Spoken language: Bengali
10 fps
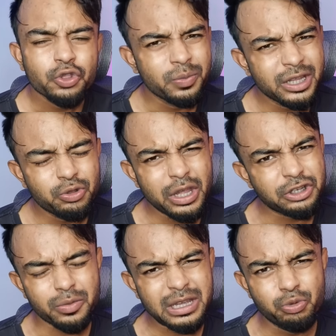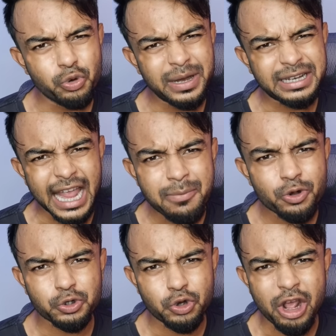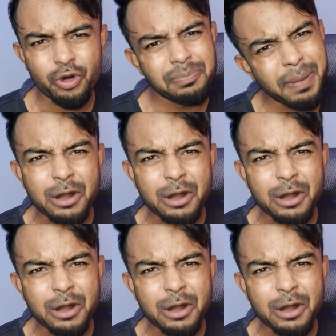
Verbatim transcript: তুমি কিন্তু এইসব ইউটিউবে টাইম নষ্ট না করে